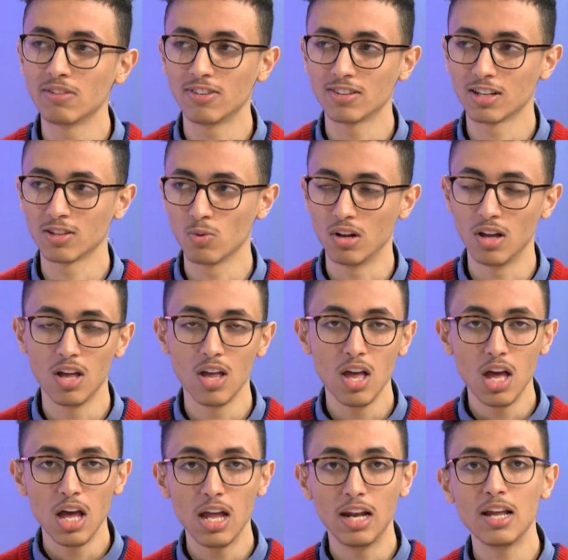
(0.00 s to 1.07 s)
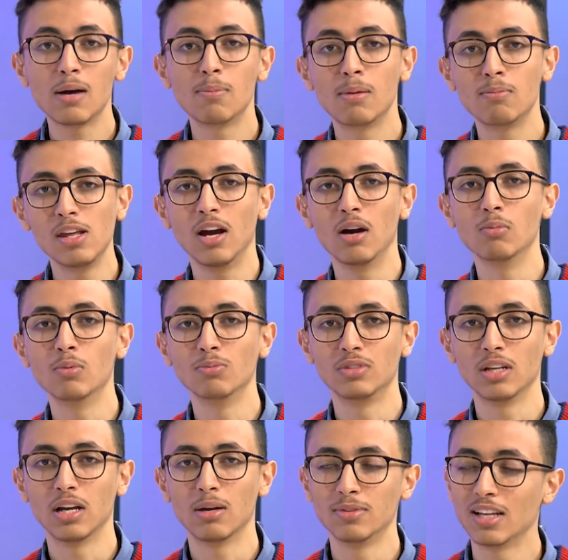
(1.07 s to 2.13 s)
فتره طويله لعبه مليحه
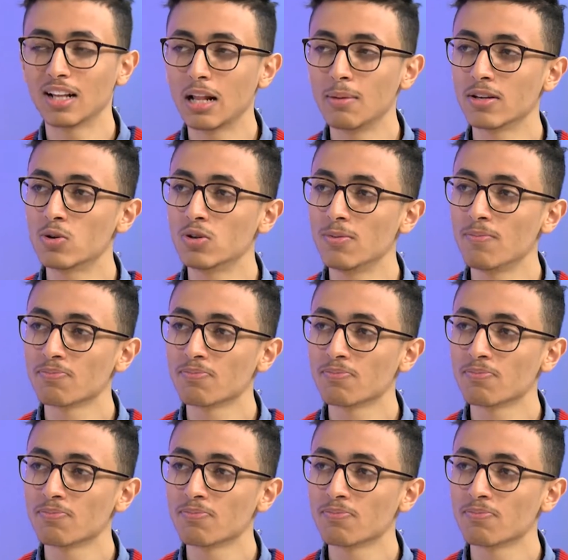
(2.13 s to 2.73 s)
وممتعه لما يكون